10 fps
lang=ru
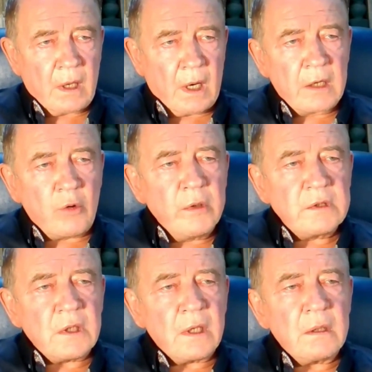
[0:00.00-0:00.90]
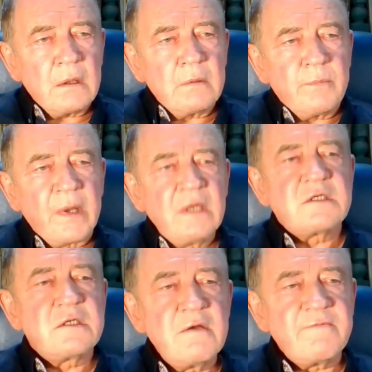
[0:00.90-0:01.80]
какой-то
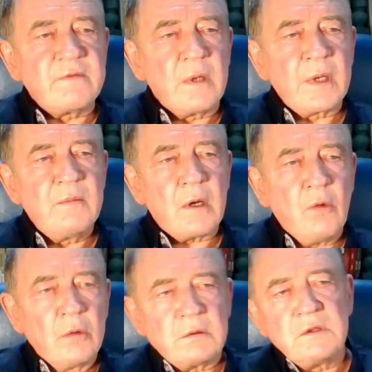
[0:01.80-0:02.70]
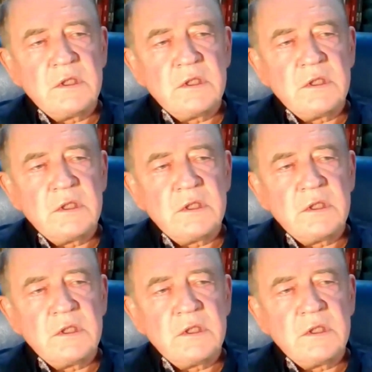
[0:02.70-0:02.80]
призыв, например, от